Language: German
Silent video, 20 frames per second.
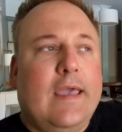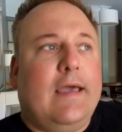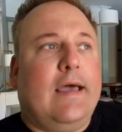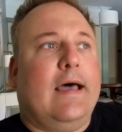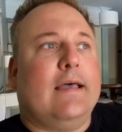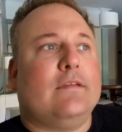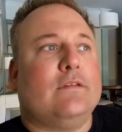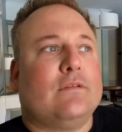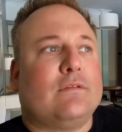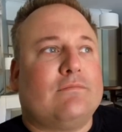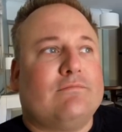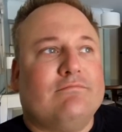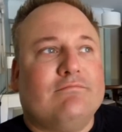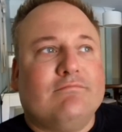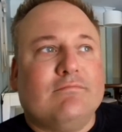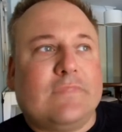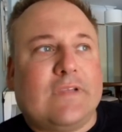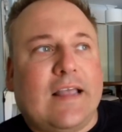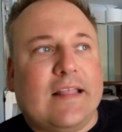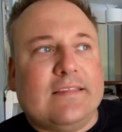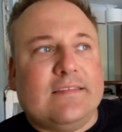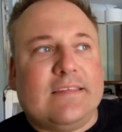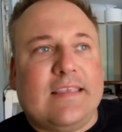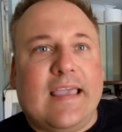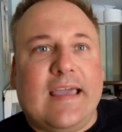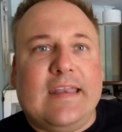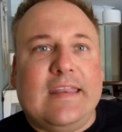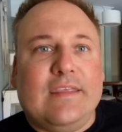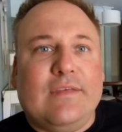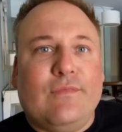Also ganz
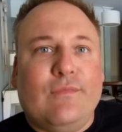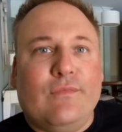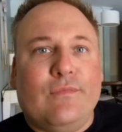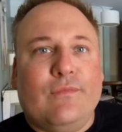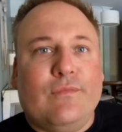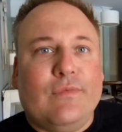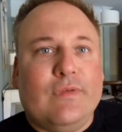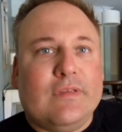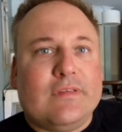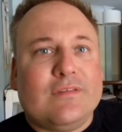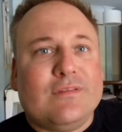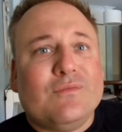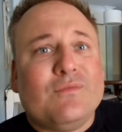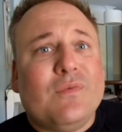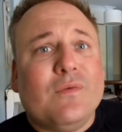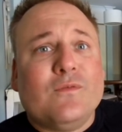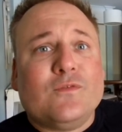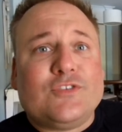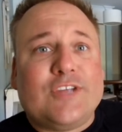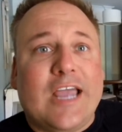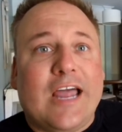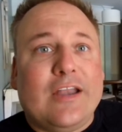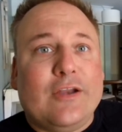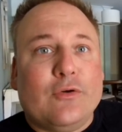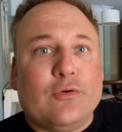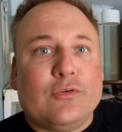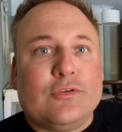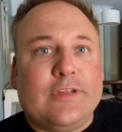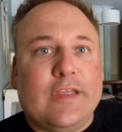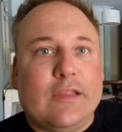ehrlich, es ist ein
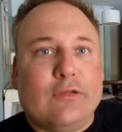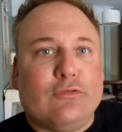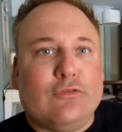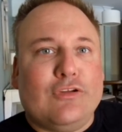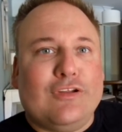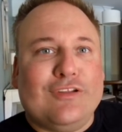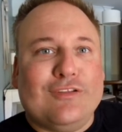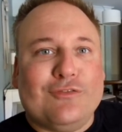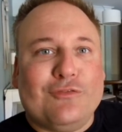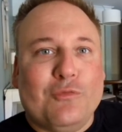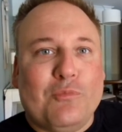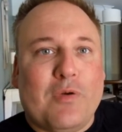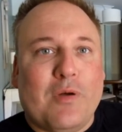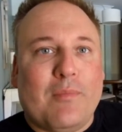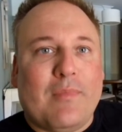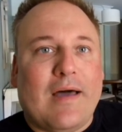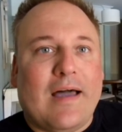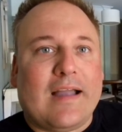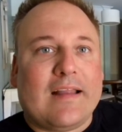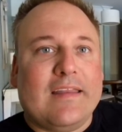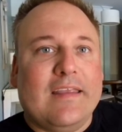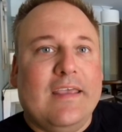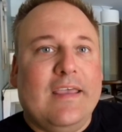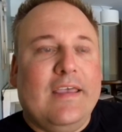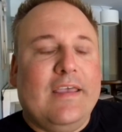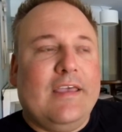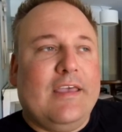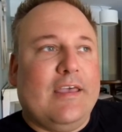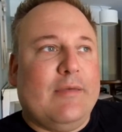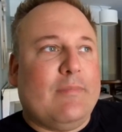Fünf-Sterne-Hotel und nicht ein Supermarkt.
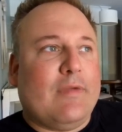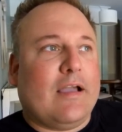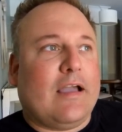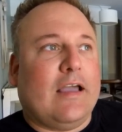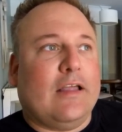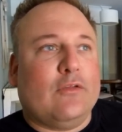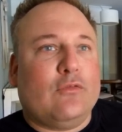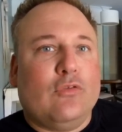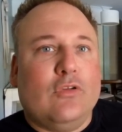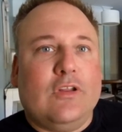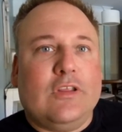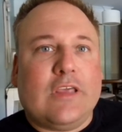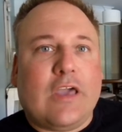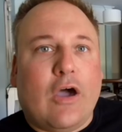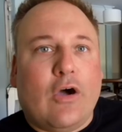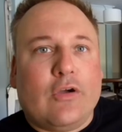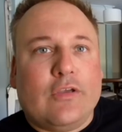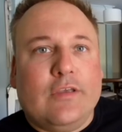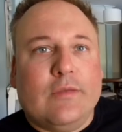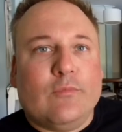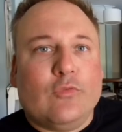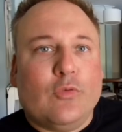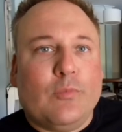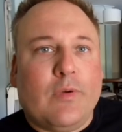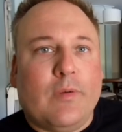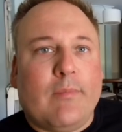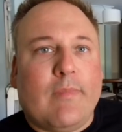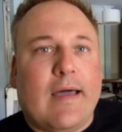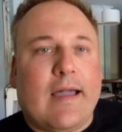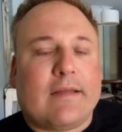Äh, man kann natürlich auch hier im
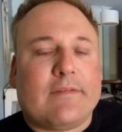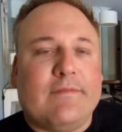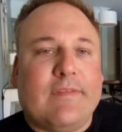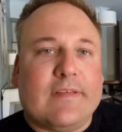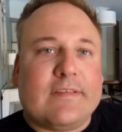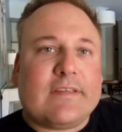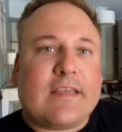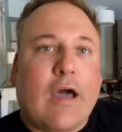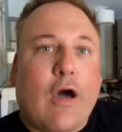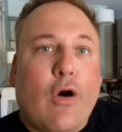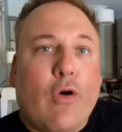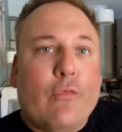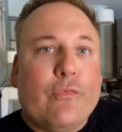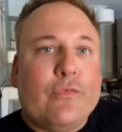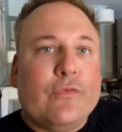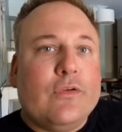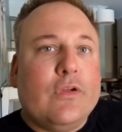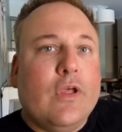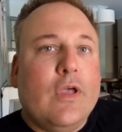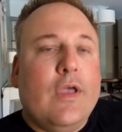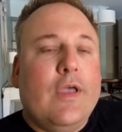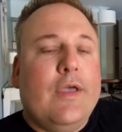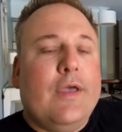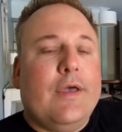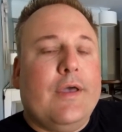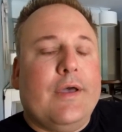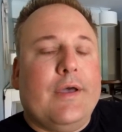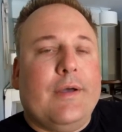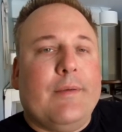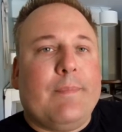Supermarkt was kaufen,
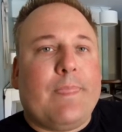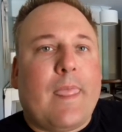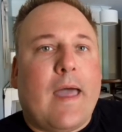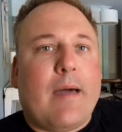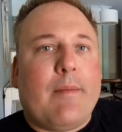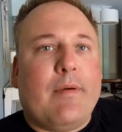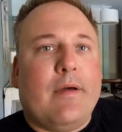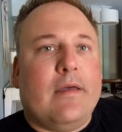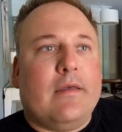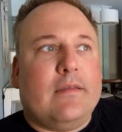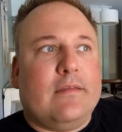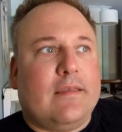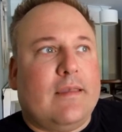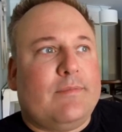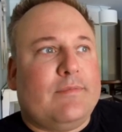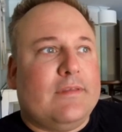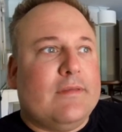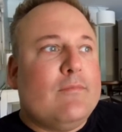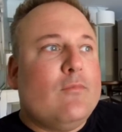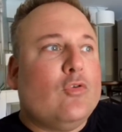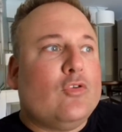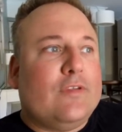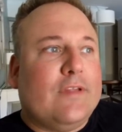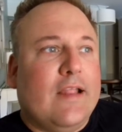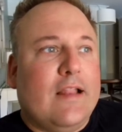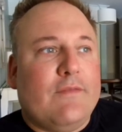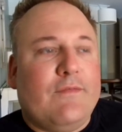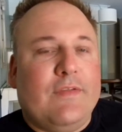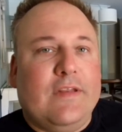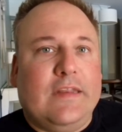ähm, aber selbst im
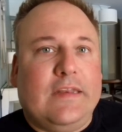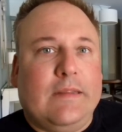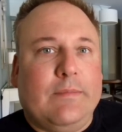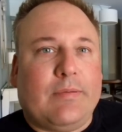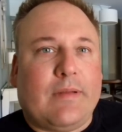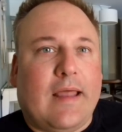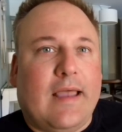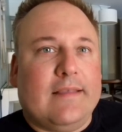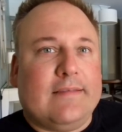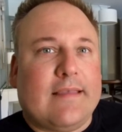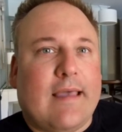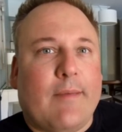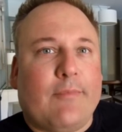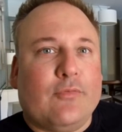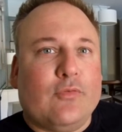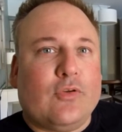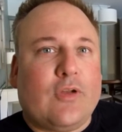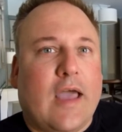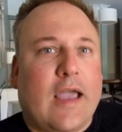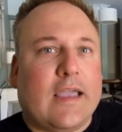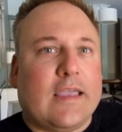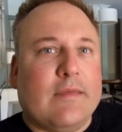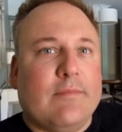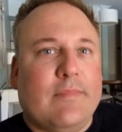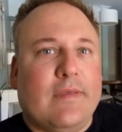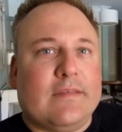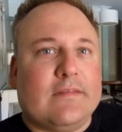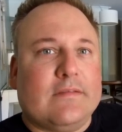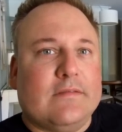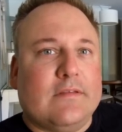Hotel finde ich die Preise absolut
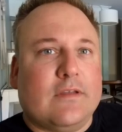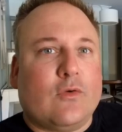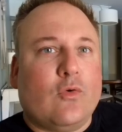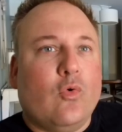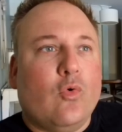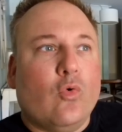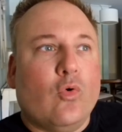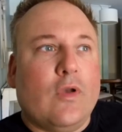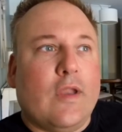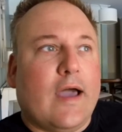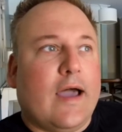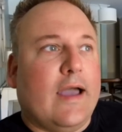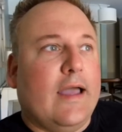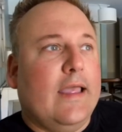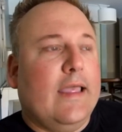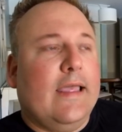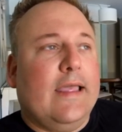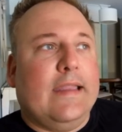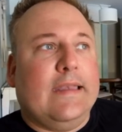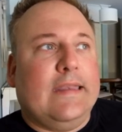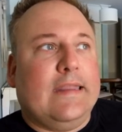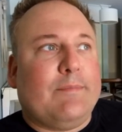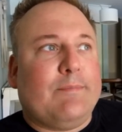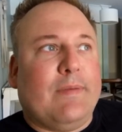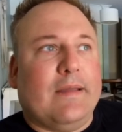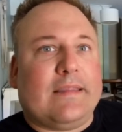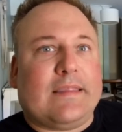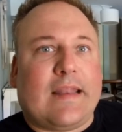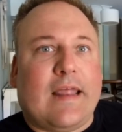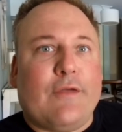angemessen. Eine Cola liegt
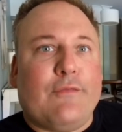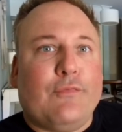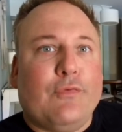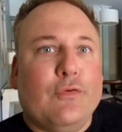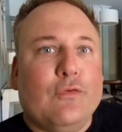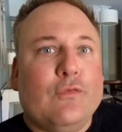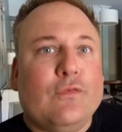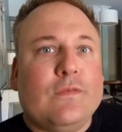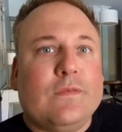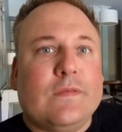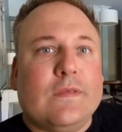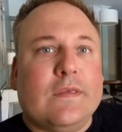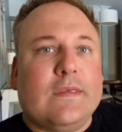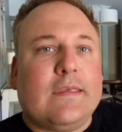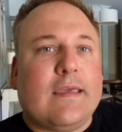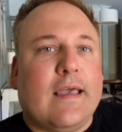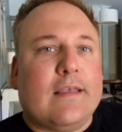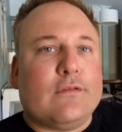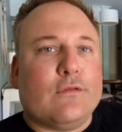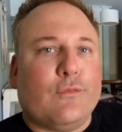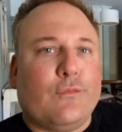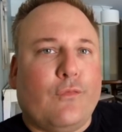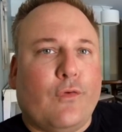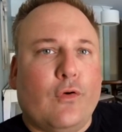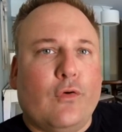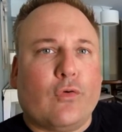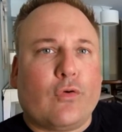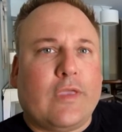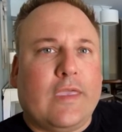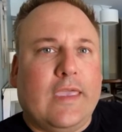bei 3,50, also
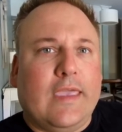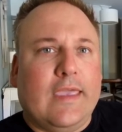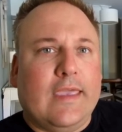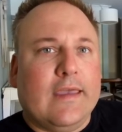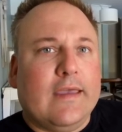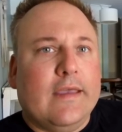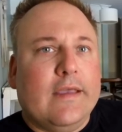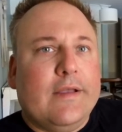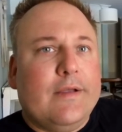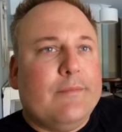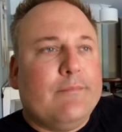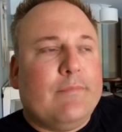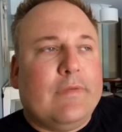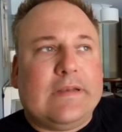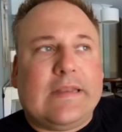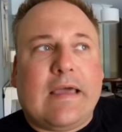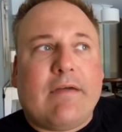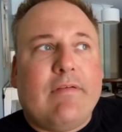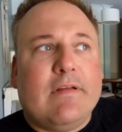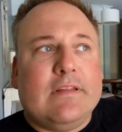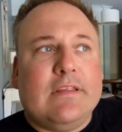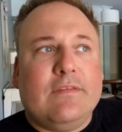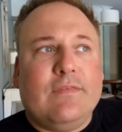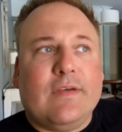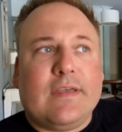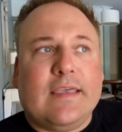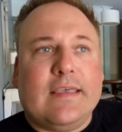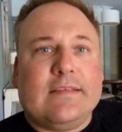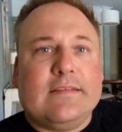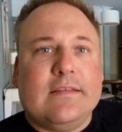voll okay. Man darf halt nicht
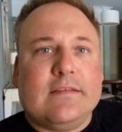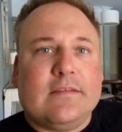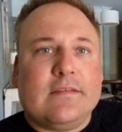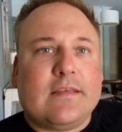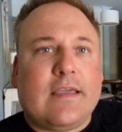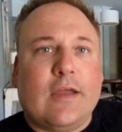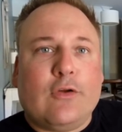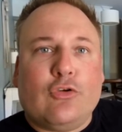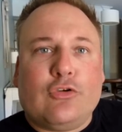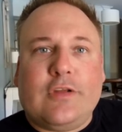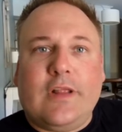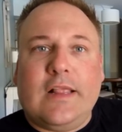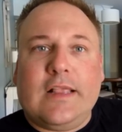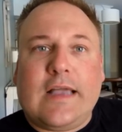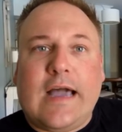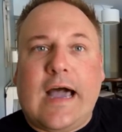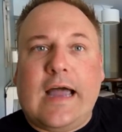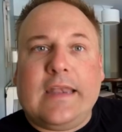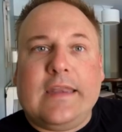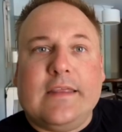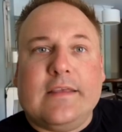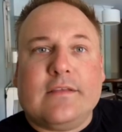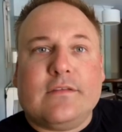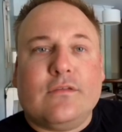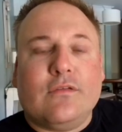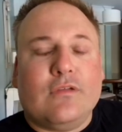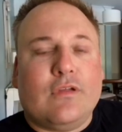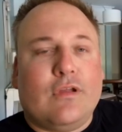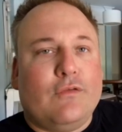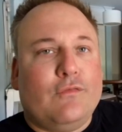vergessen, dass es kein Hotel gar nicht
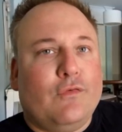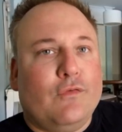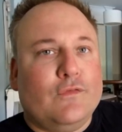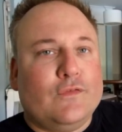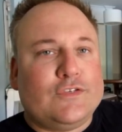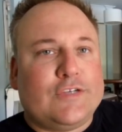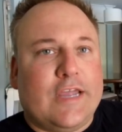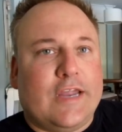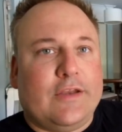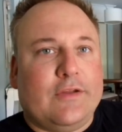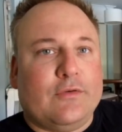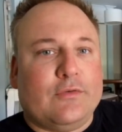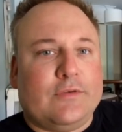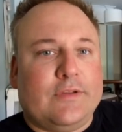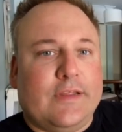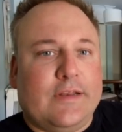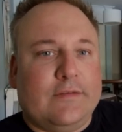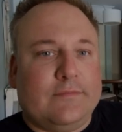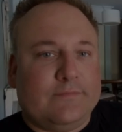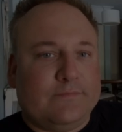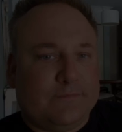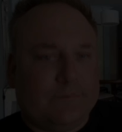ist, sondern ein Fünf-Sterne-Hotel.